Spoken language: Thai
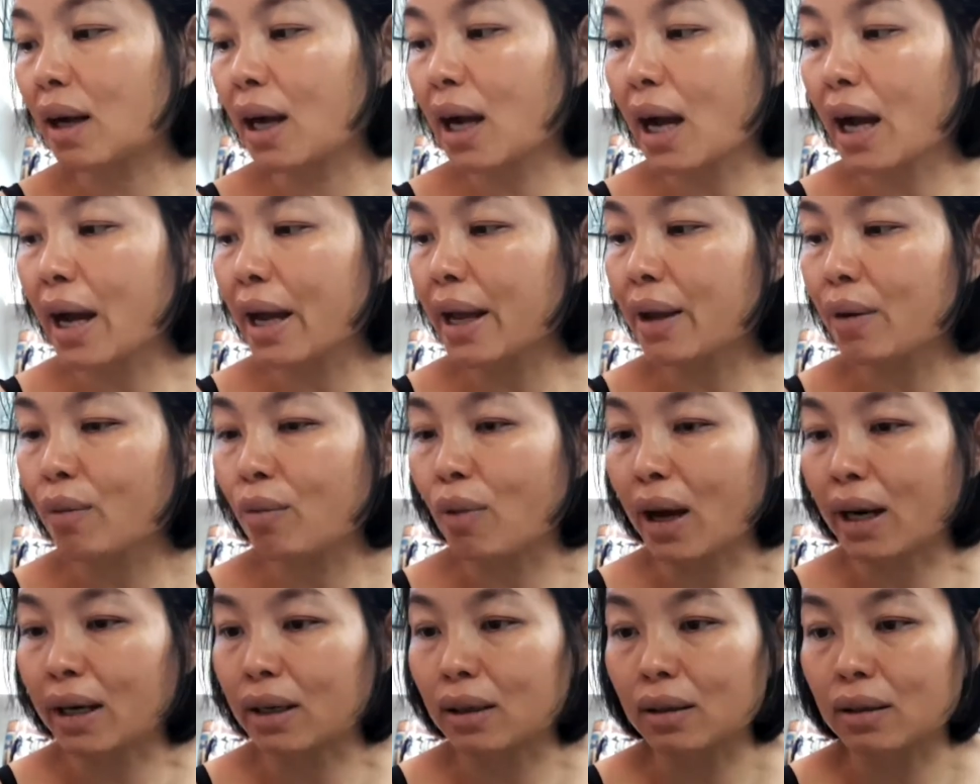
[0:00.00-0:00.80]
ไข้ห
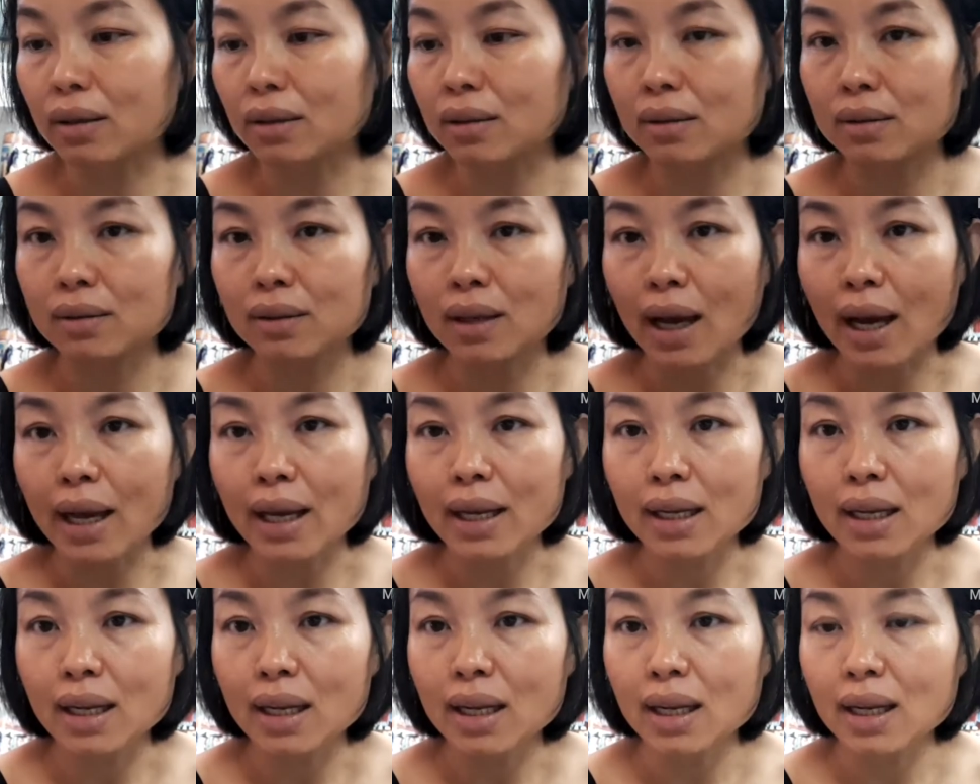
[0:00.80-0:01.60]
วัดไอ
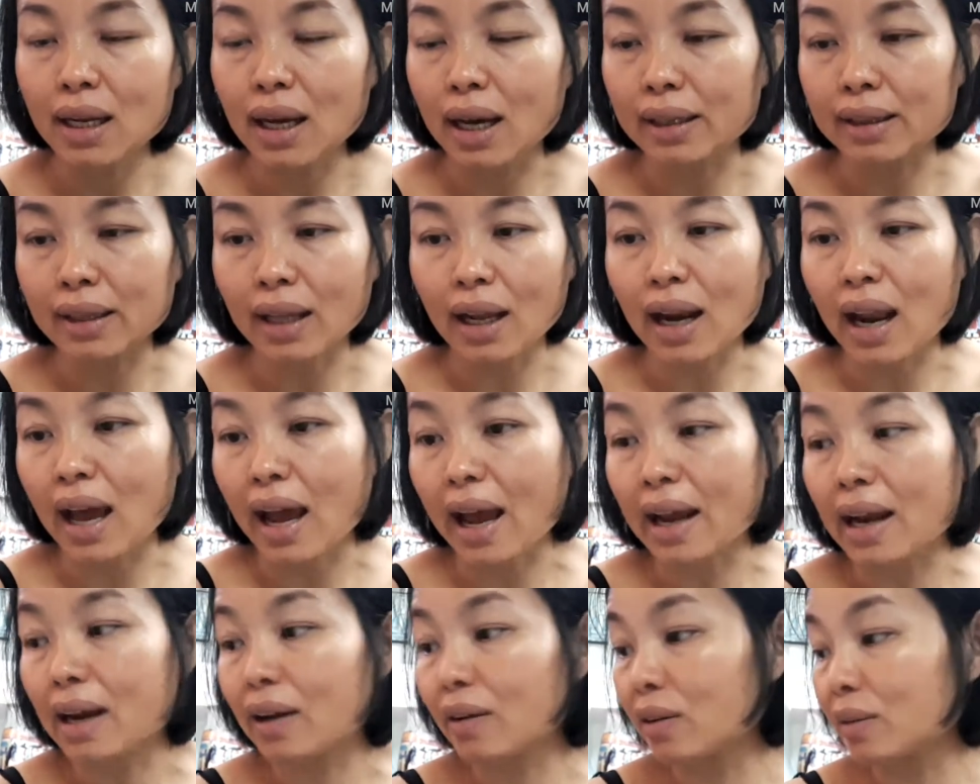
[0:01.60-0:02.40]
ที่อันตรา
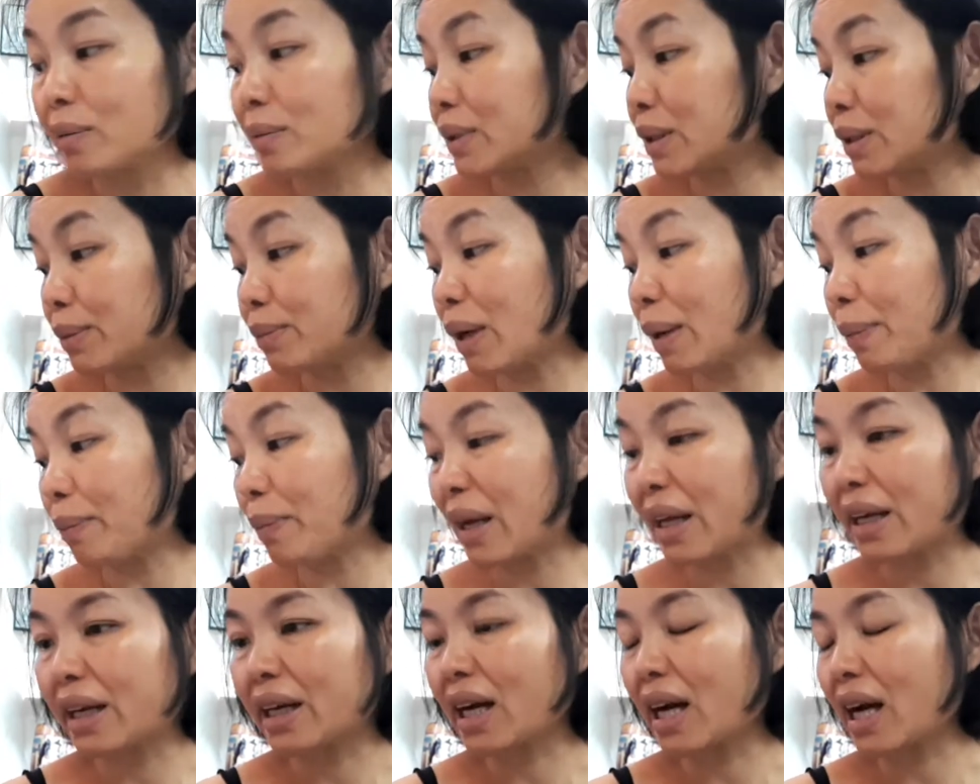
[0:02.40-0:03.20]
ย แล้วมันจะมา
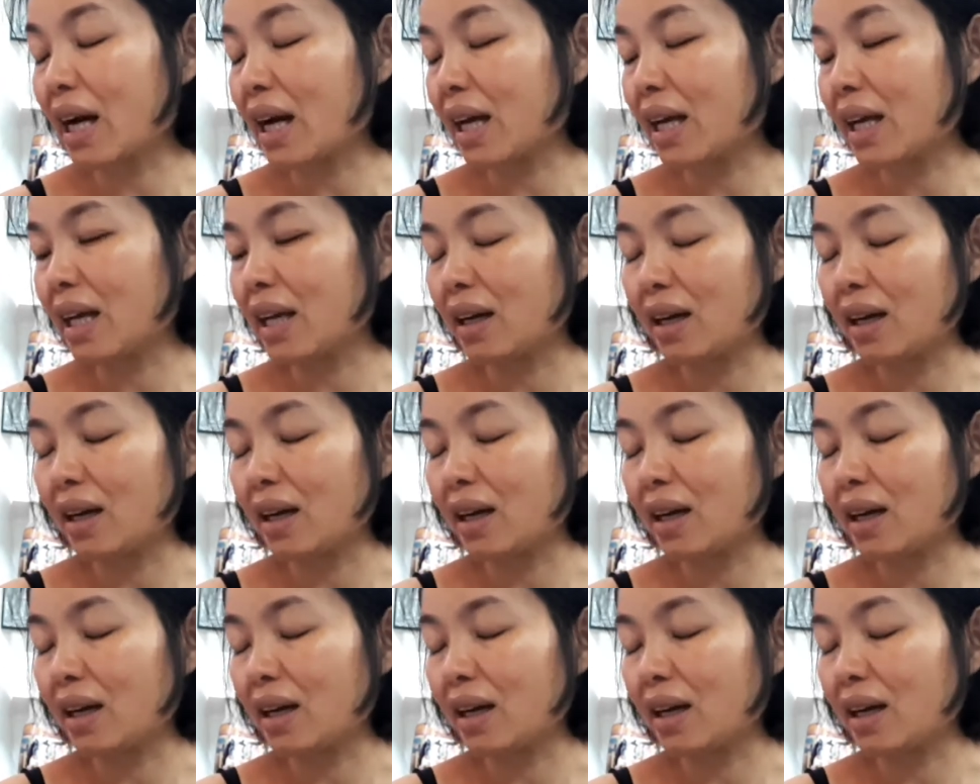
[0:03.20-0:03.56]
เป็นไข้